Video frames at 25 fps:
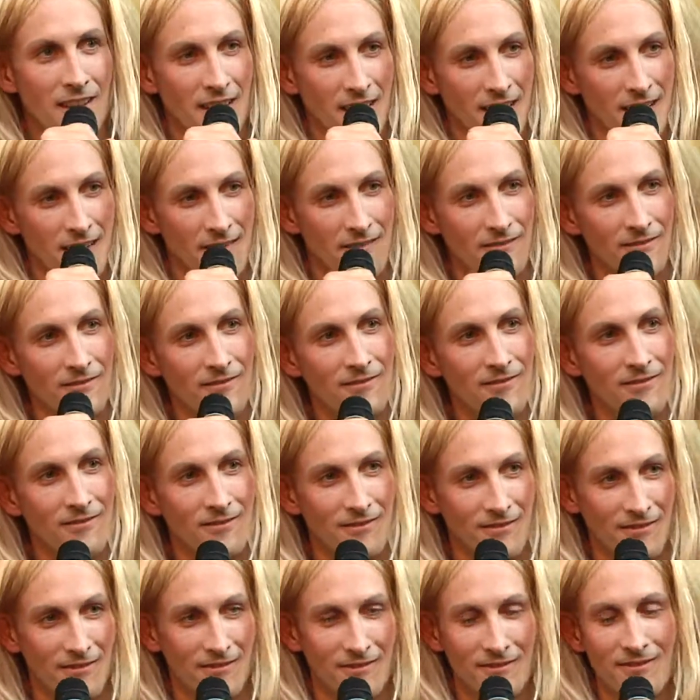
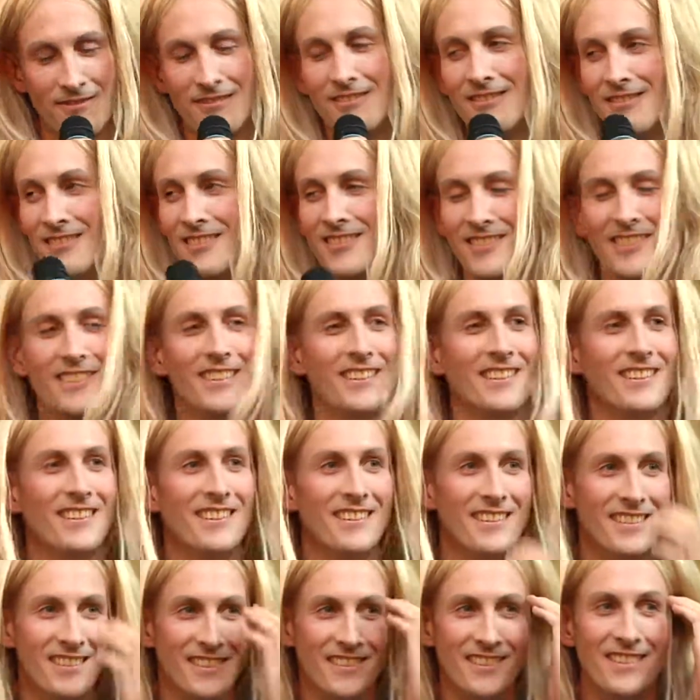Herausforderungen für die
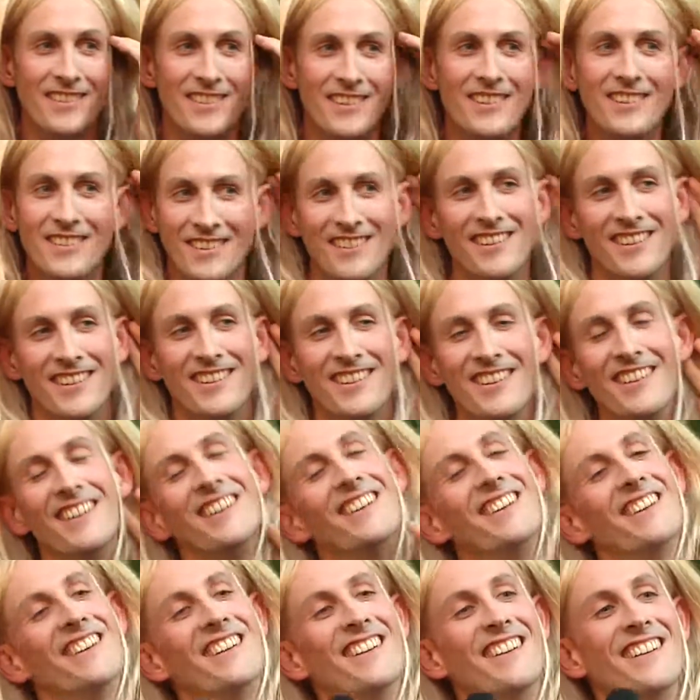Zukunft sind der
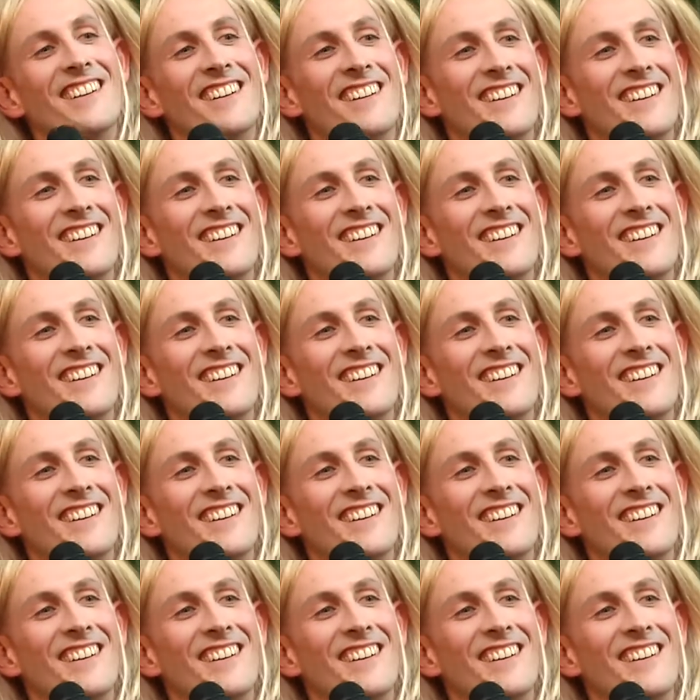Neubau des